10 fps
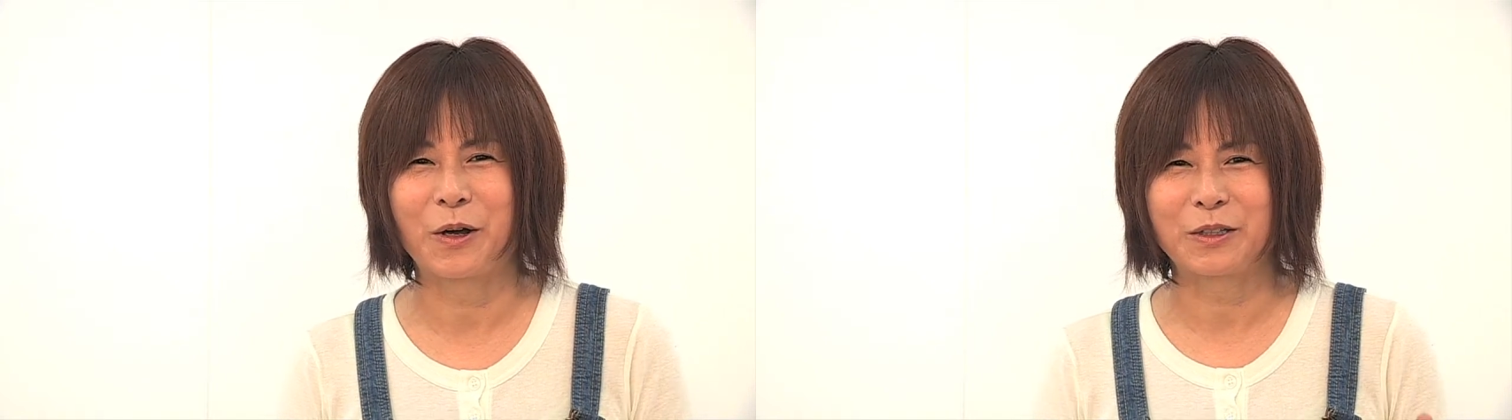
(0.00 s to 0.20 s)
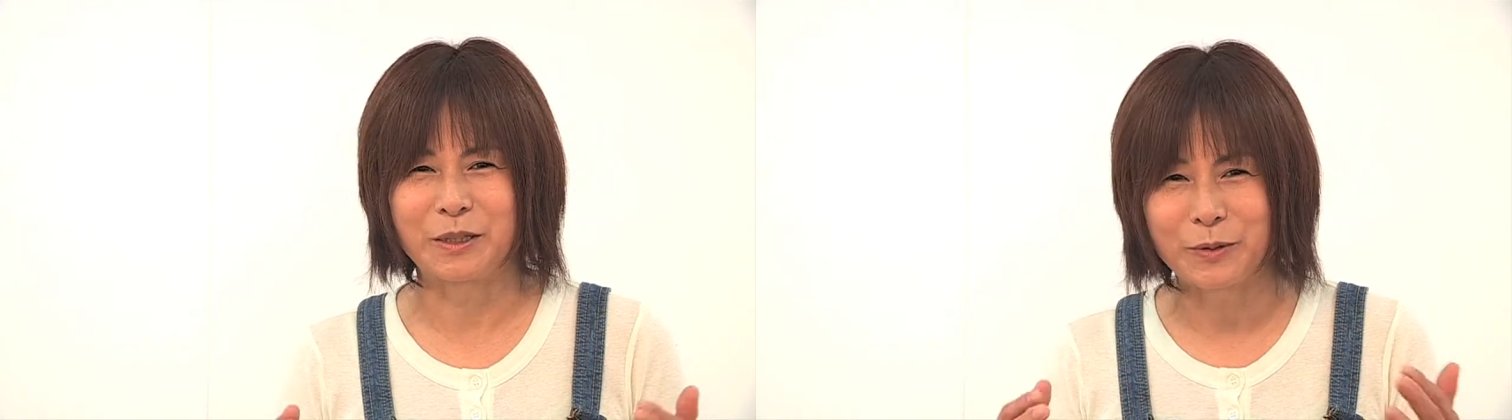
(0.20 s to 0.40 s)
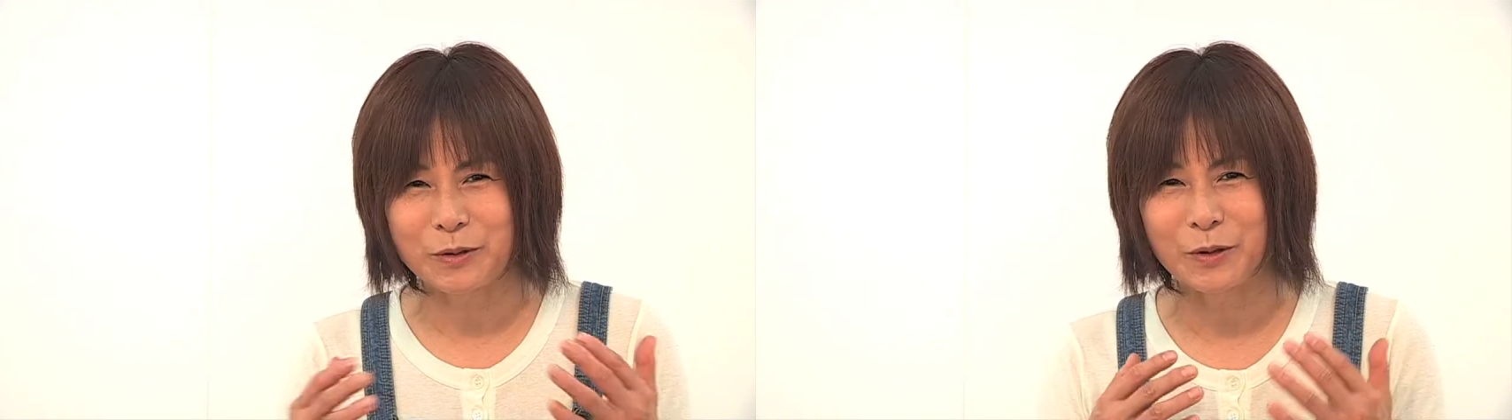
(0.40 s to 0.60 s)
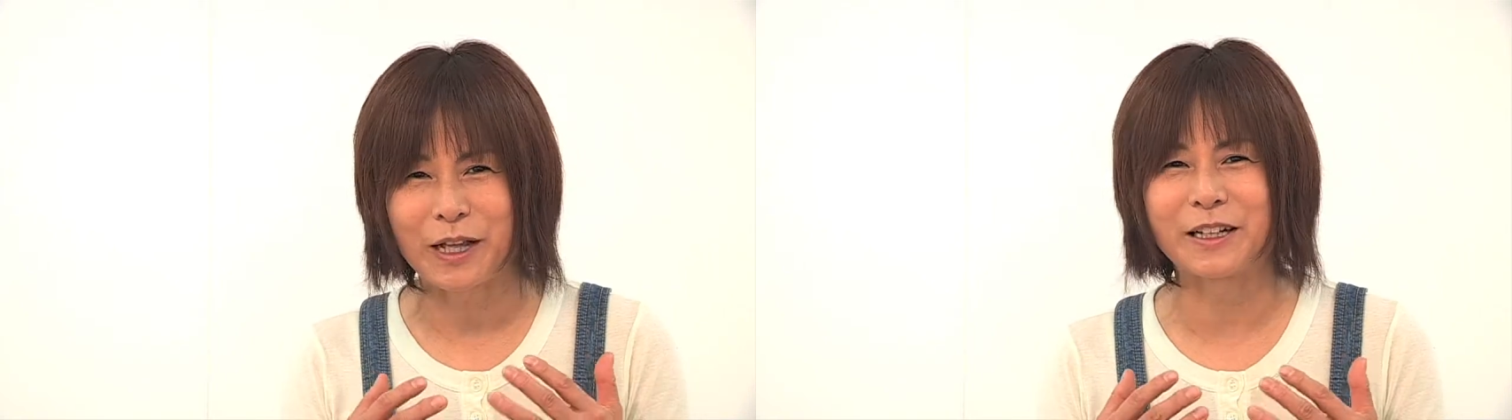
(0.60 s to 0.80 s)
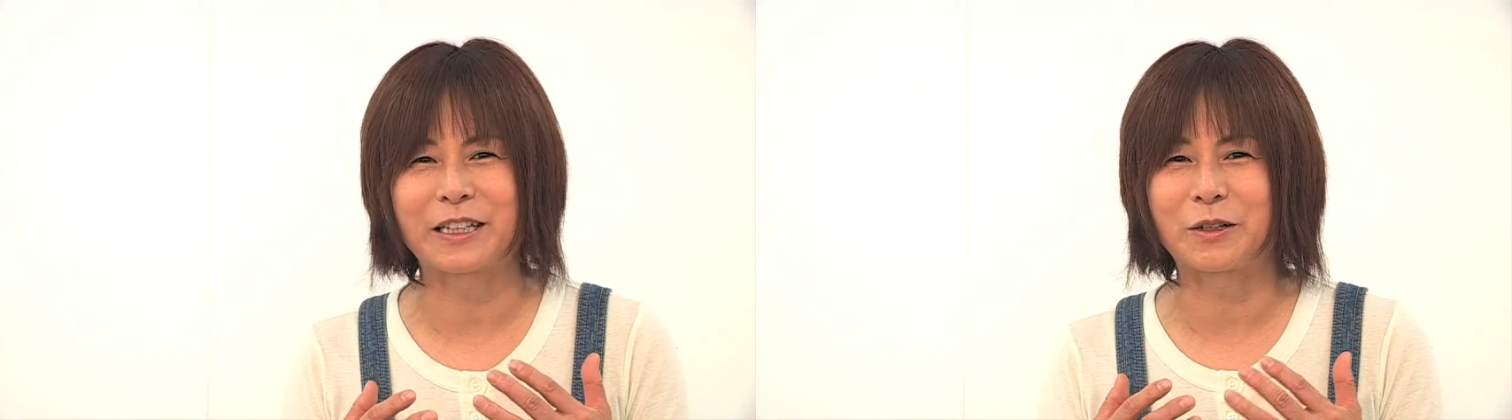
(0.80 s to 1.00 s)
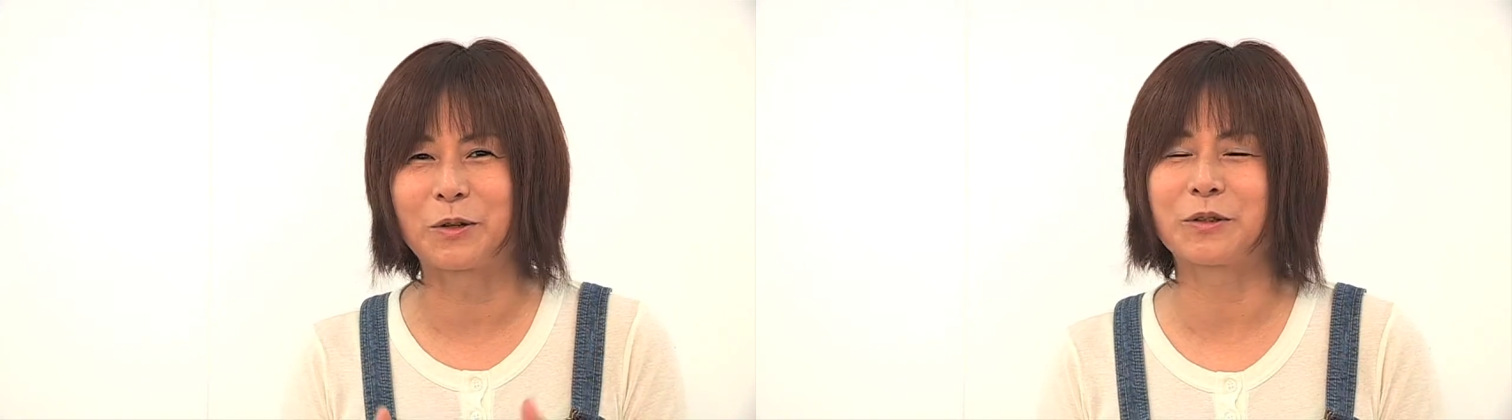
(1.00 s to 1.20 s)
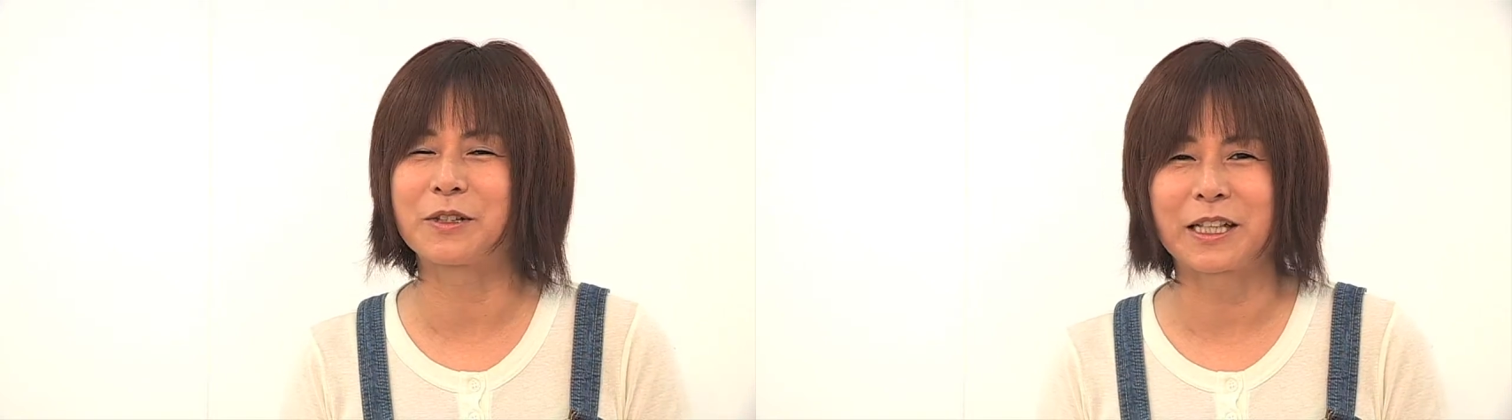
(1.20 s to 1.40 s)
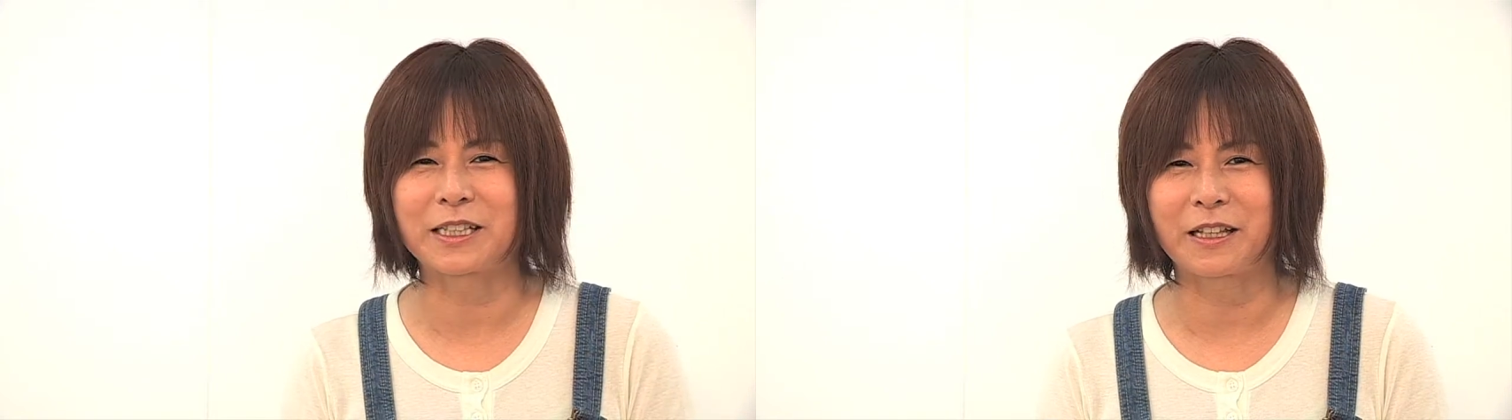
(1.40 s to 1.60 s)
自分の中で共存
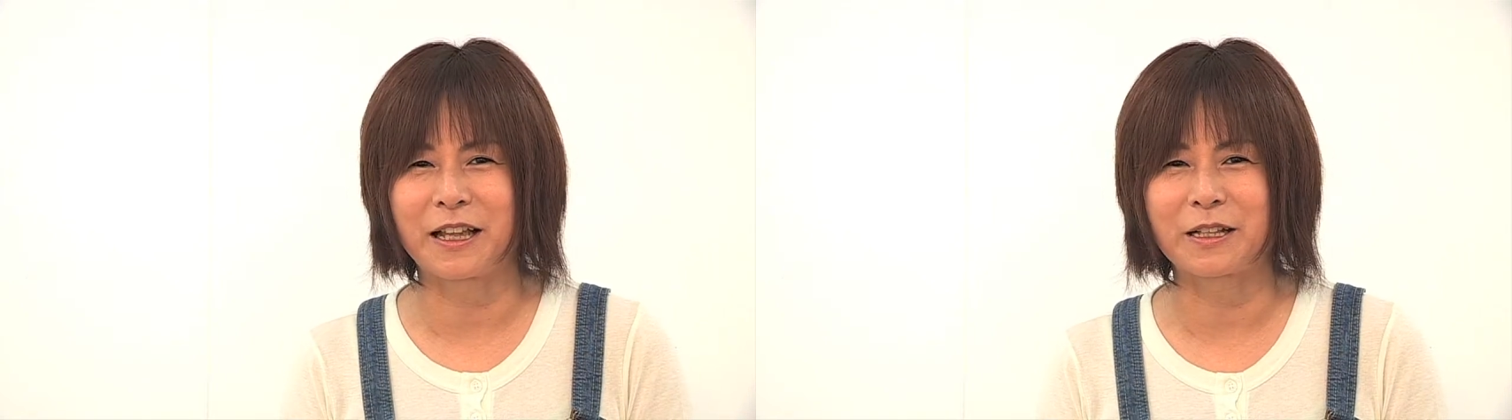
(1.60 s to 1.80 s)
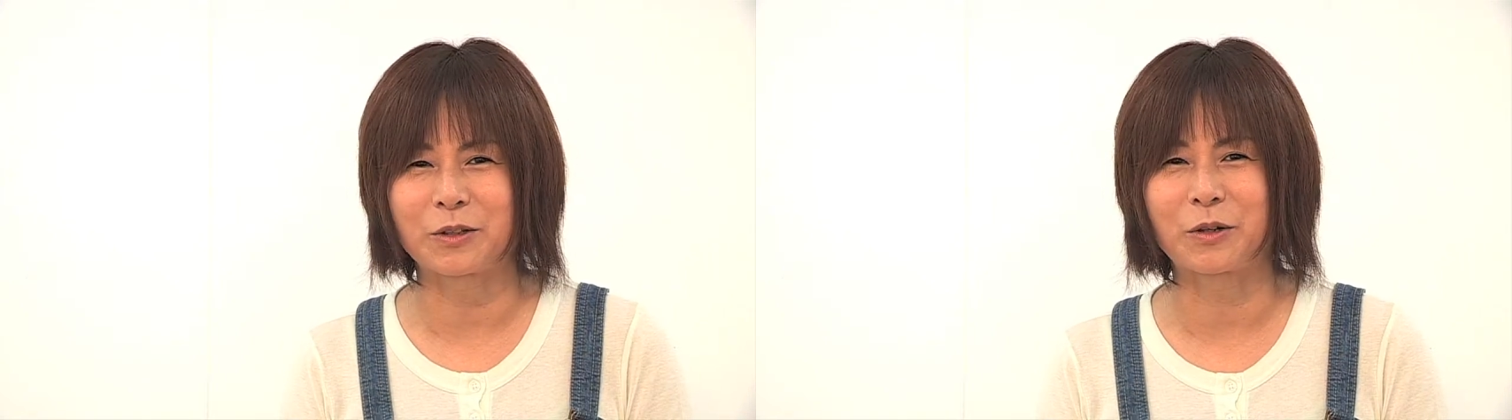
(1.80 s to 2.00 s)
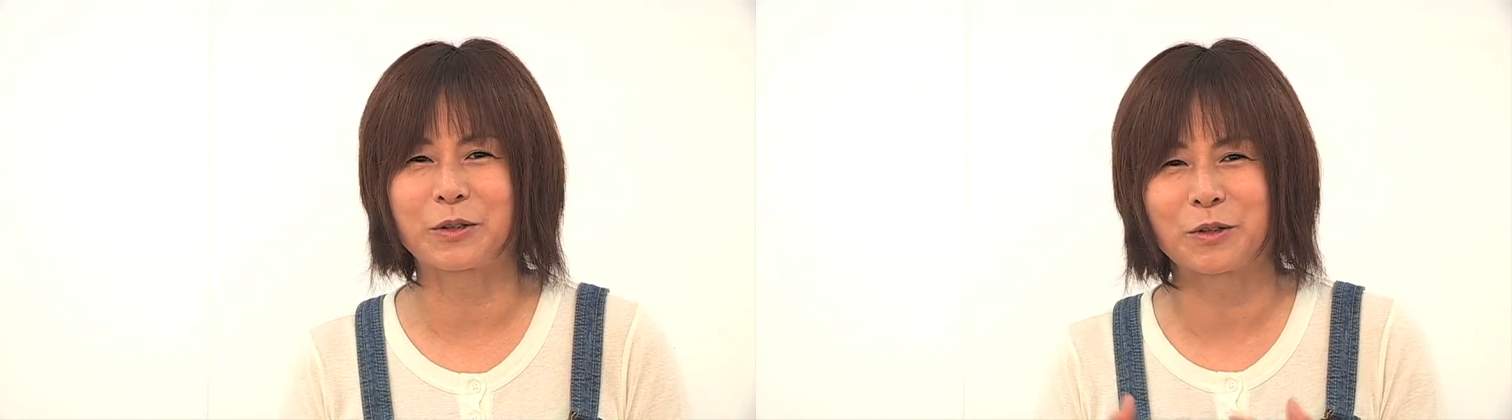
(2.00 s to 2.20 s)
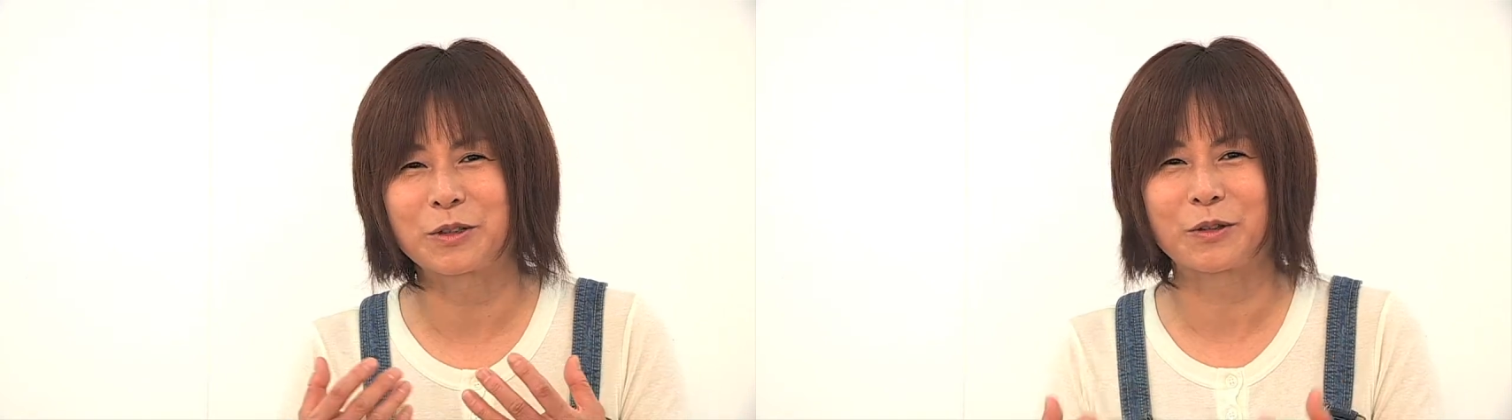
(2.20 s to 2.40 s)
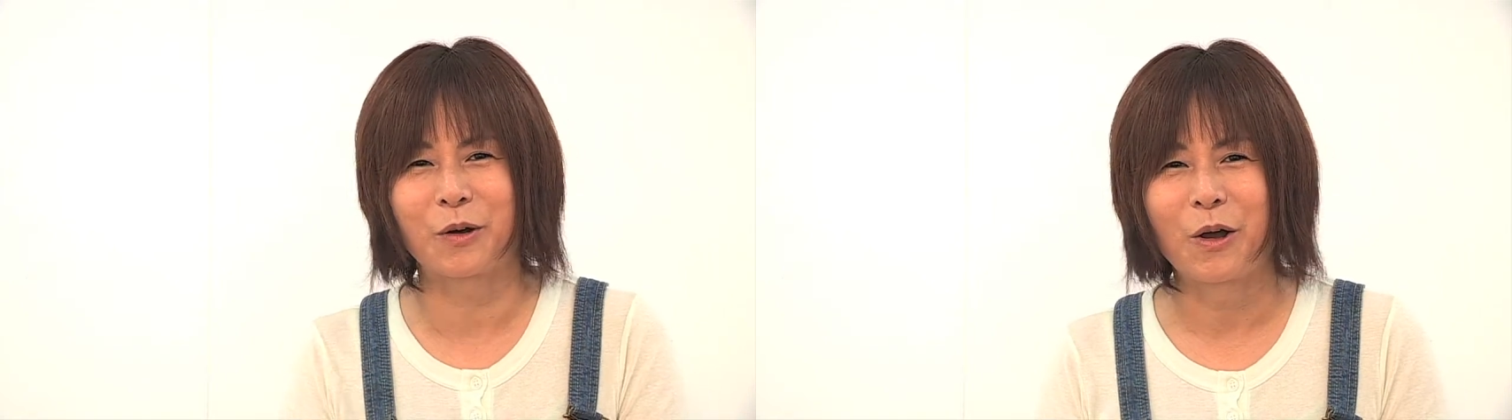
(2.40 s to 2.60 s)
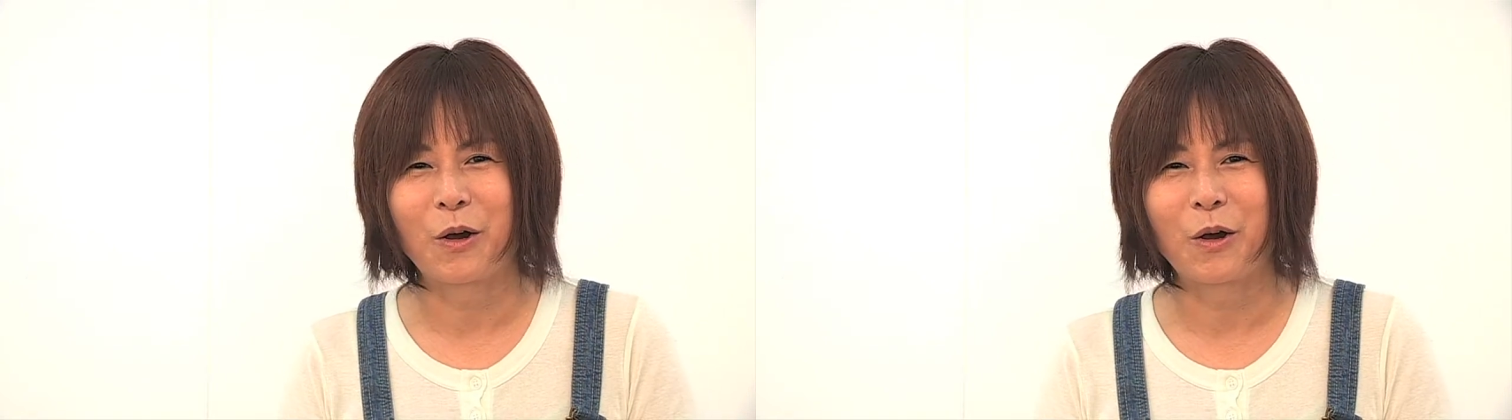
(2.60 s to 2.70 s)
させてそれを一つの